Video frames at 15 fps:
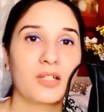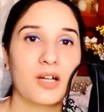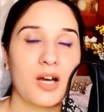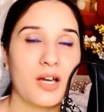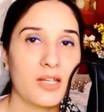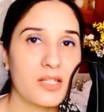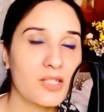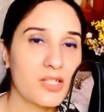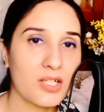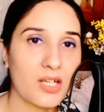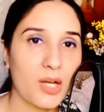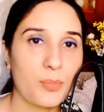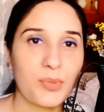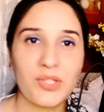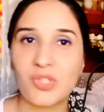हर एक
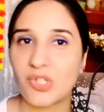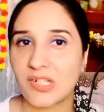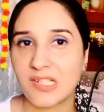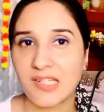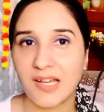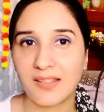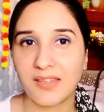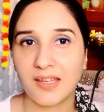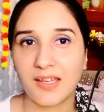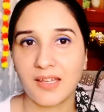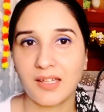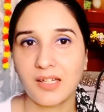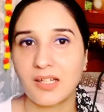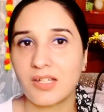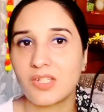जगह पे चल जाता
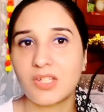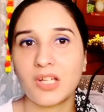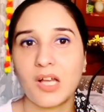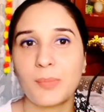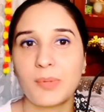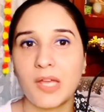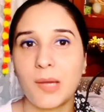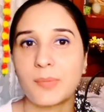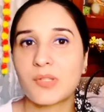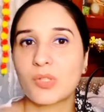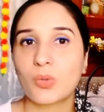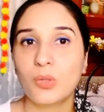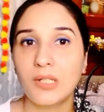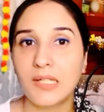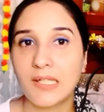है हर जगह पे आप
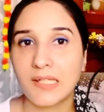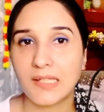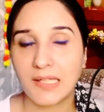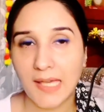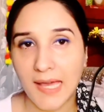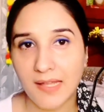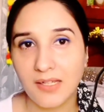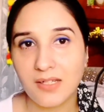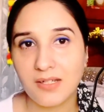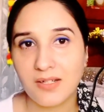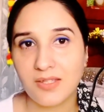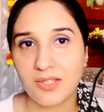इसको ले कैरी कर